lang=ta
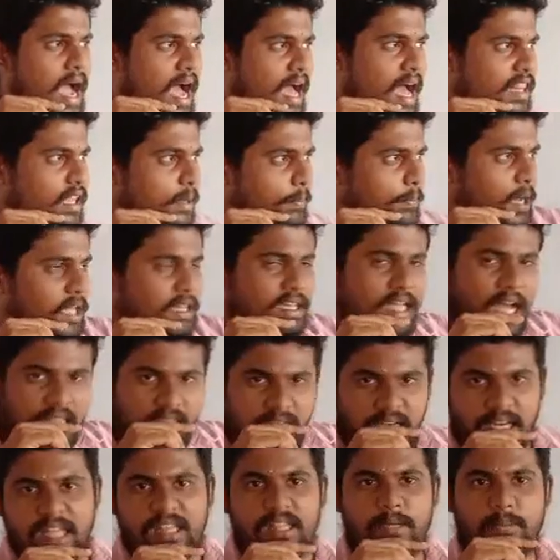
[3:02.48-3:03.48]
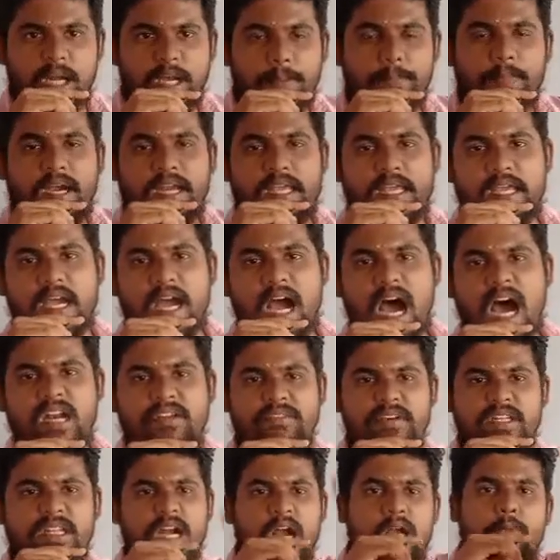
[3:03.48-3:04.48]
அதை பார்த்து அதுக்கேற்ற மாதிரி படிங்க
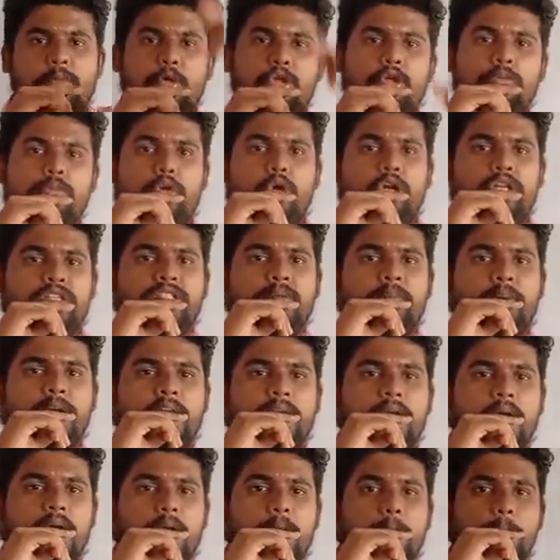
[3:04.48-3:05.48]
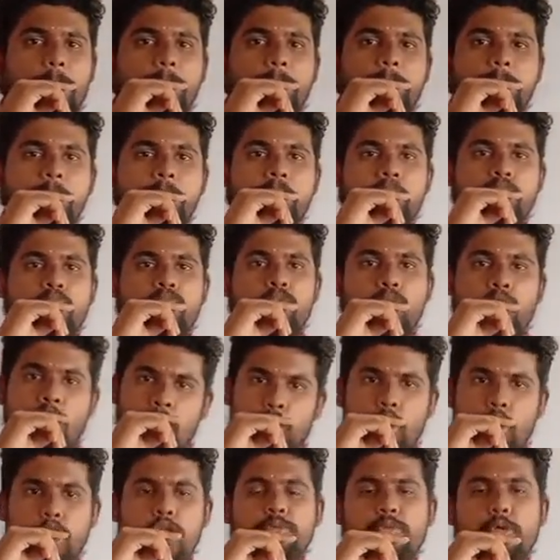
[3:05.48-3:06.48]
அறுபது நாள் போதும் போலீஸ்க்கு படிக்க
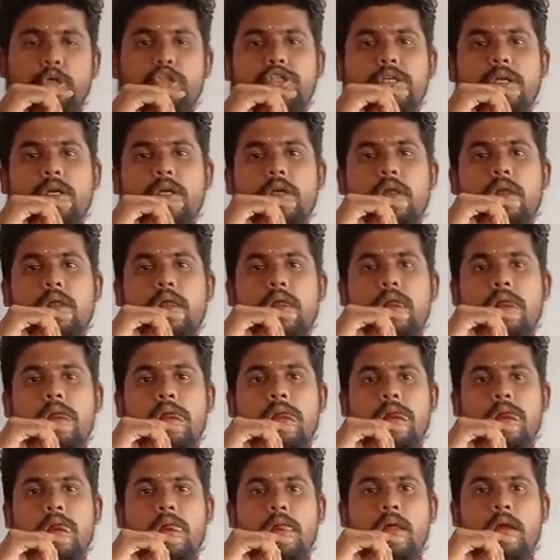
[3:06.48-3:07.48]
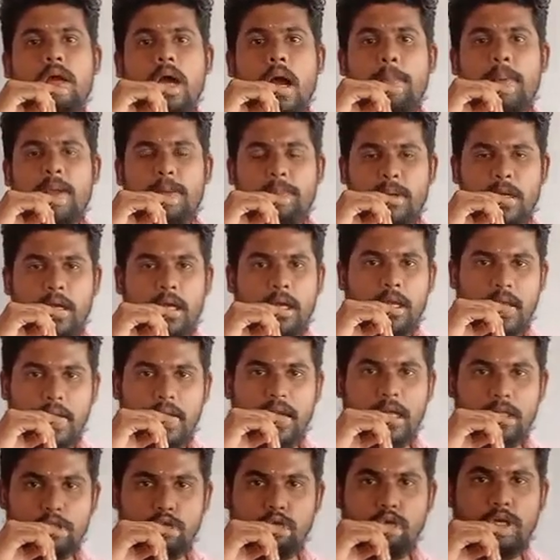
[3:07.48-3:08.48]
முடிஞ்சு போச்சு அப்போ இப்போ
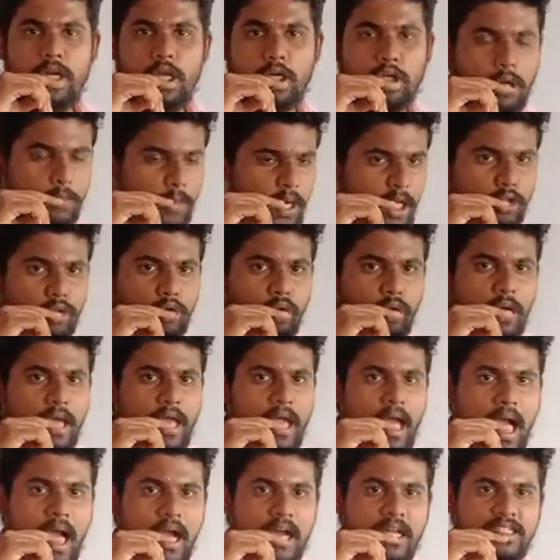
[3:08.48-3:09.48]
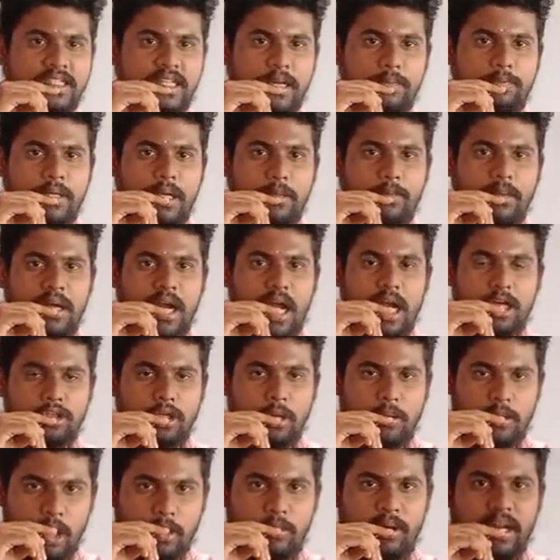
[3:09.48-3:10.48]
என்ன ஜூனில் இருக்கோமா ஜூலை ஆகஸ்ட் செப்டம்பர்
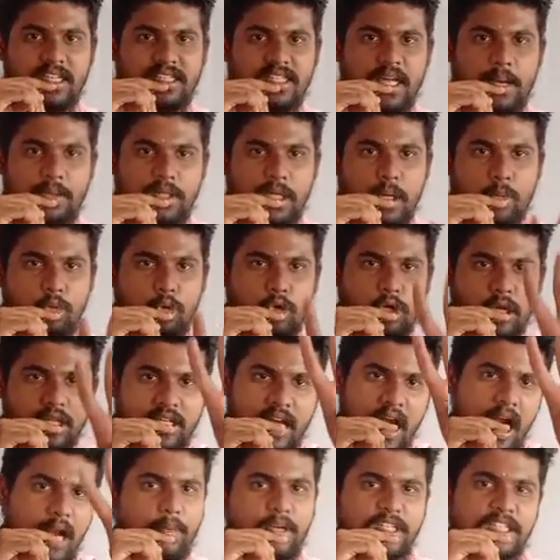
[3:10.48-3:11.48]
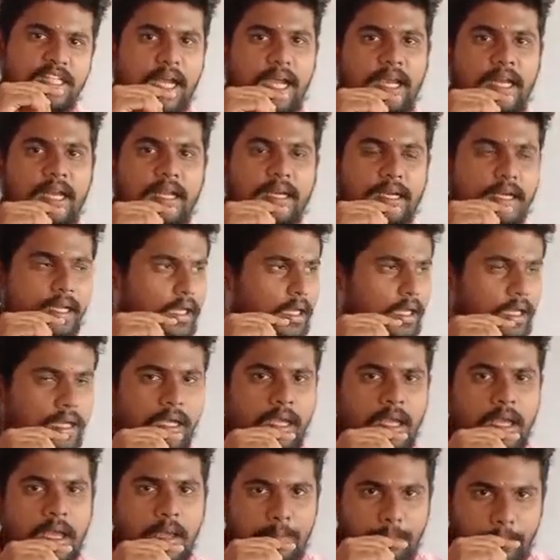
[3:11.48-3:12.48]
அக்டோபர் நம்மளுக்கு எக்ஸாம் வந்தால் மூணுலேருந்து நாலு மாதம் கையில் இருக்குது
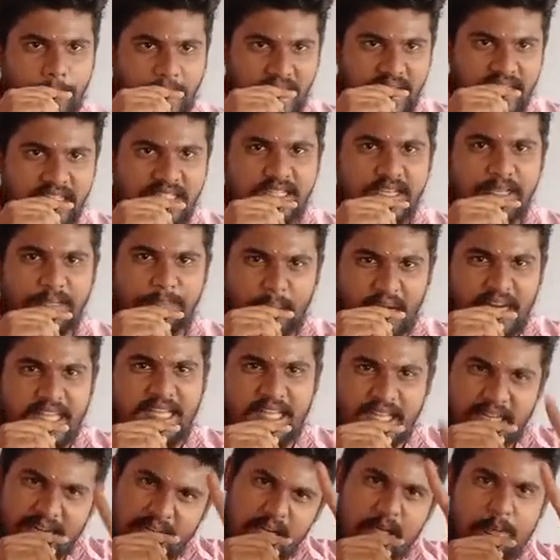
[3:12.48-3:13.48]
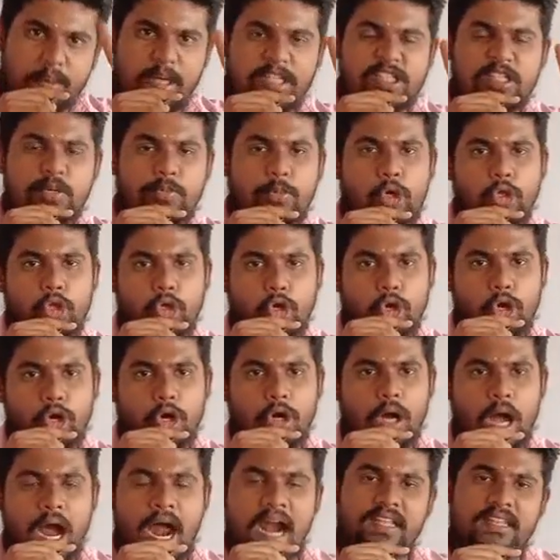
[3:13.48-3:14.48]
படித்து படிக்கிறதுக்கு ரெண்டு மாதம் போதும்
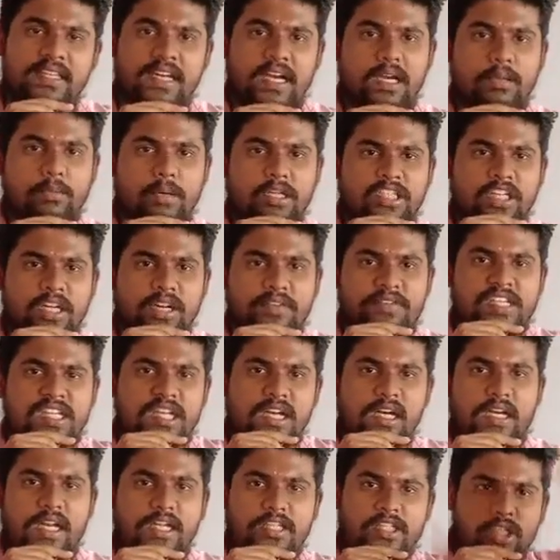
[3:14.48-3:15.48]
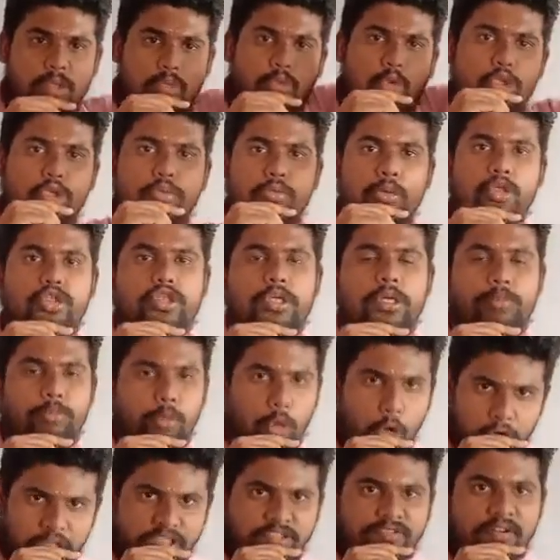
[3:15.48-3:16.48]
அடுத்த ரெண்டு மாதம் ரிவிஷன் டெஸ்ட் முடிஞ்சு போச்சு
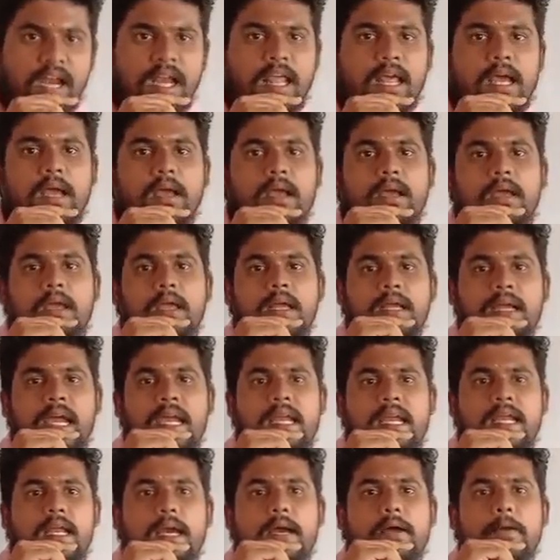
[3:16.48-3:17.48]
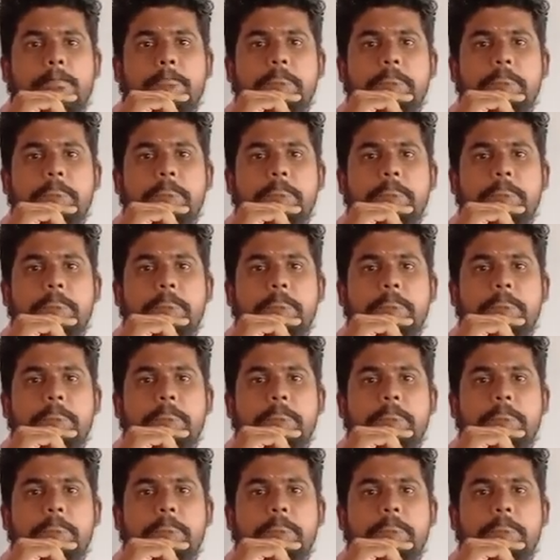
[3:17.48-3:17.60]
போலீஸ் வேலை கையில்